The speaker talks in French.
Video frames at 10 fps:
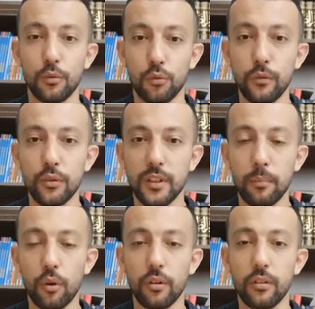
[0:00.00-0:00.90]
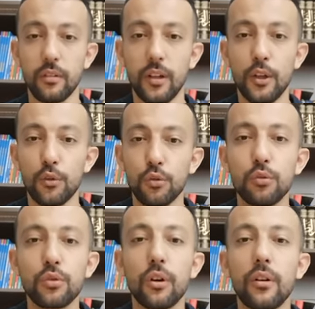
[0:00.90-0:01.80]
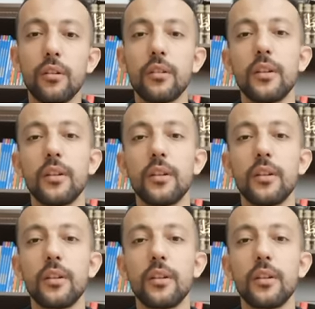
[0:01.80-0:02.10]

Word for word: de vos apprenants tout en